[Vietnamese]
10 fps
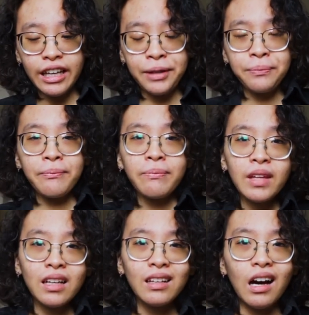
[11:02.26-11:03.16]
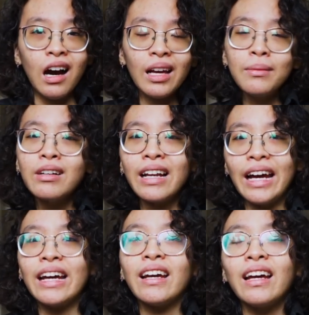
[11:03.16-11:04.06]
Thì ở cái
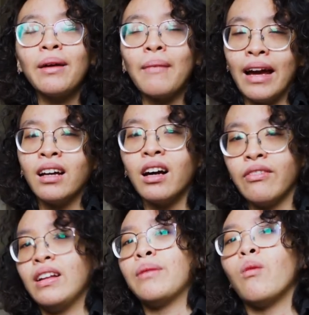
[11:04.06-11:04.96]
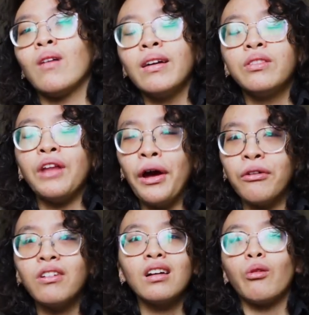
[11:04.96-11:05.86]
bước này các bạn cần phải làm một cái
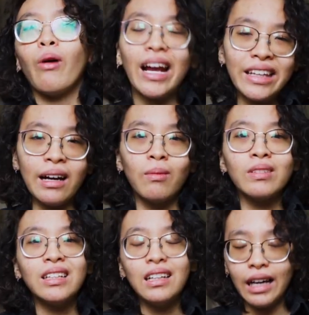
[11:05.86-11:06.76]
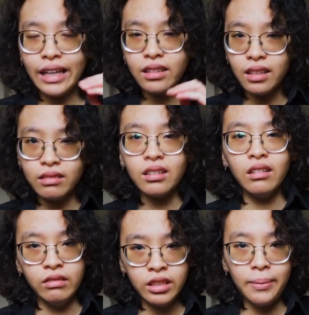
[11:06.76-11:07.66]
điều rất là quan trọng, đó chính là hãy
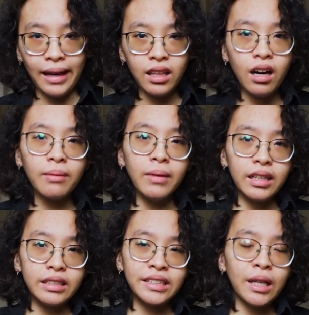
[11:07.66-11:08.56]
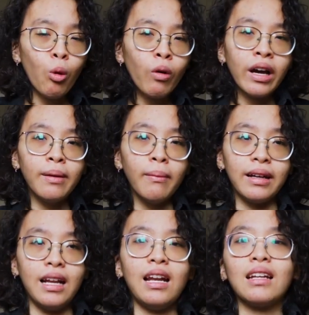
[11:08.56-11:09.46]
tự thưởng cho bản thân mình sau
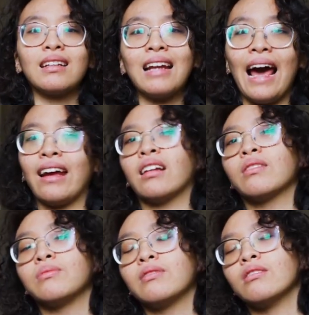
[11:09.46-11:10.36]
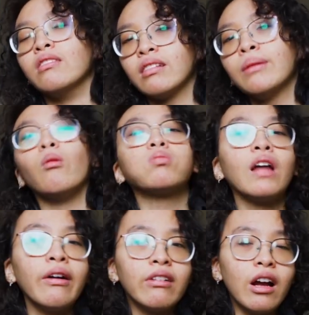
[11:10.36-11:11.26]
khi mình đã đạt được cái
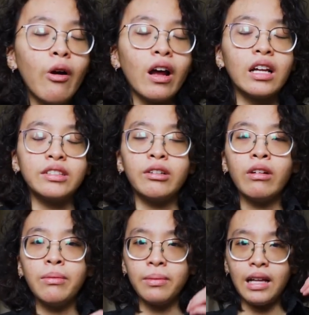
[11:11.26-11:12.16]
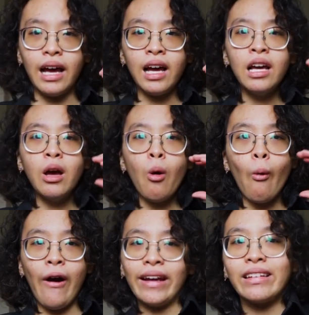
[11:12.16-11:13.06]
mục tiêu nào đó, hoặc là sau khi mình đã
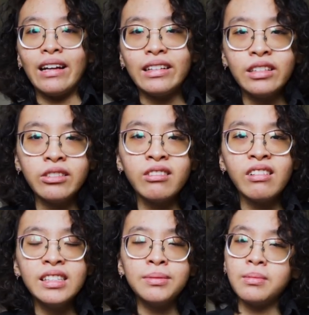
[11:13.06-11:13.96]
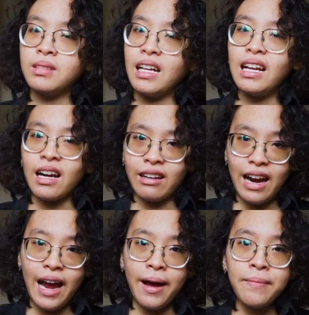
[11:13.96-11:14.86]
hoàn thành cái to-do list mà mình đã
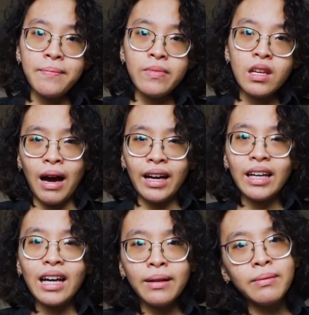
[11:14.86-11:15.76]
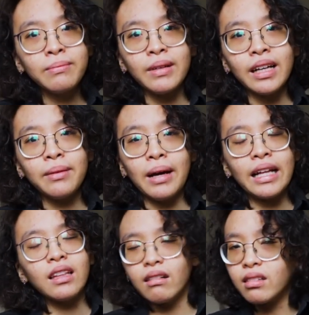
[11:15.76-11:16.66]
đặt ra. Bằng cái cách mà
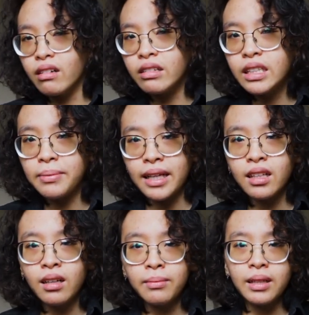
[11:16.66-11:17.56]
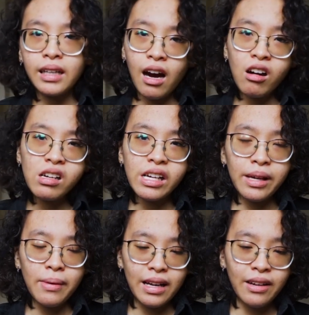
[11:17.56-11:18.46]
các bạn tự thưởng cho bản thân mình
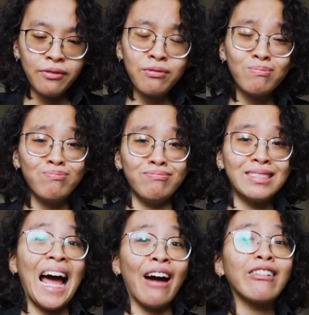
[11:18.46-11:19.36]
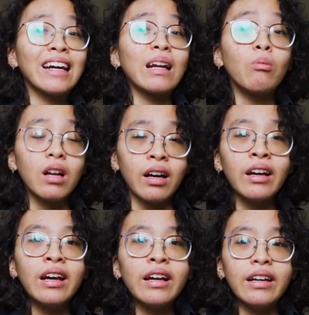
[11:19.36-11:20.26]
đó thì các bạn đã tạo ra cái động lực
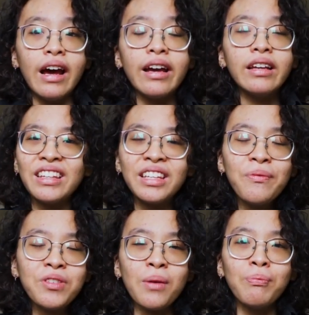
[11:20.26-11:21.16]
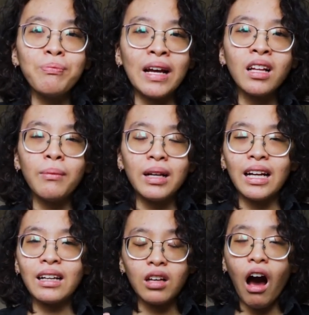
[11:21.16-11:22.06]
để giúp cho bản thân
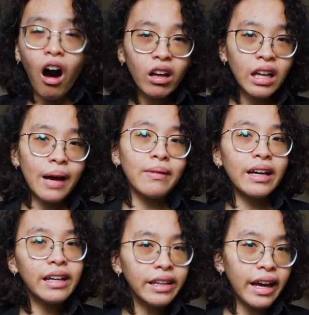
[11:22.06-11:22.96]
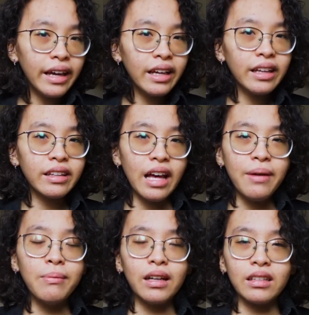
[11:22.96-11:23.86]
mình có thêm cái ý chí
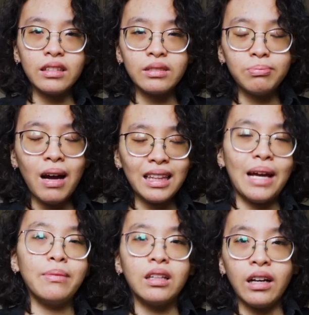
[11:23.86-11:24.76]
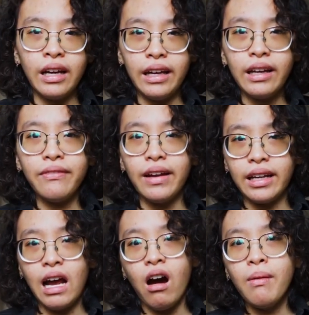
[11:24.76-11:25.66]
để mình bắt tay mình thực hiện cái
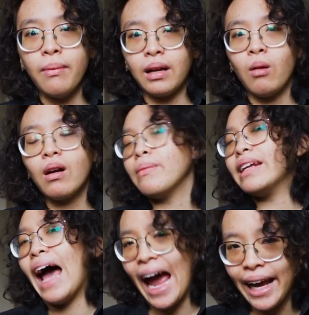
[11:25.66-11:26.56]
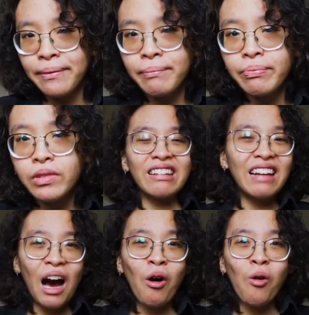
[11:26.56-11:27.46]
việc đó, mà mình không có bị nản.
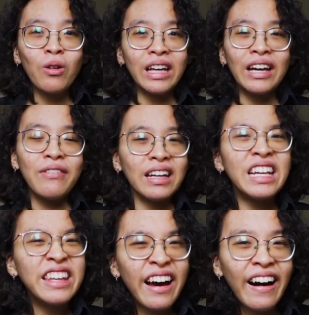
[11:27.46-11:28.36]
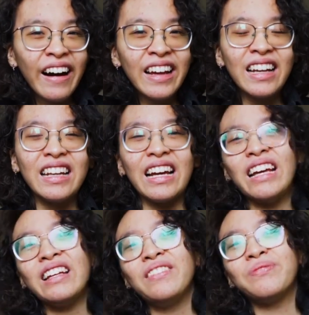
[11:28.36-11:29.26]
Từ lâu thì cái việc đi chơi là
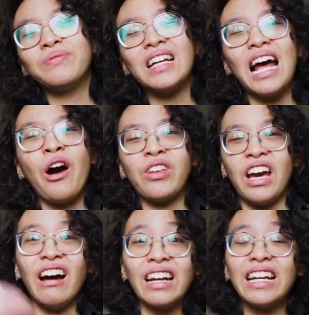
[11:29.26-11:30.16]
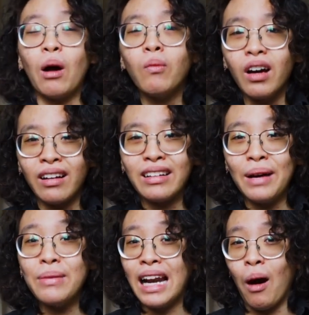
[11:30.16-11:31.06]
cái nó đã trở thành cái động lực
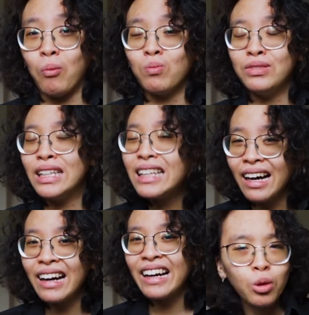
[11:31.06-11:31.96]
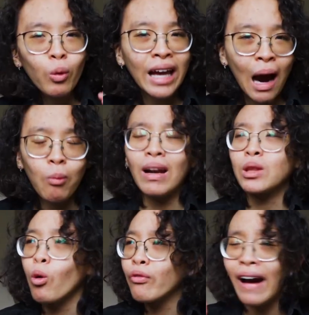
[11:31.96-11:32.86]
để mình học chính thức. Tôi học
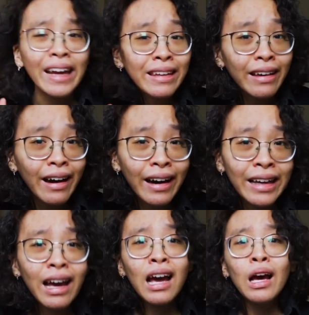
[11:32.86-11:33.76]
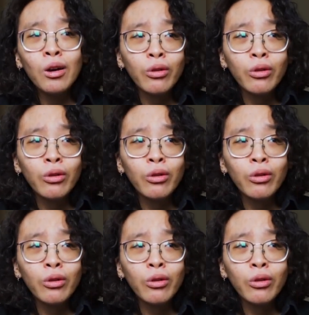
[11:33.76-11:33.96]
là tôi phải chơi,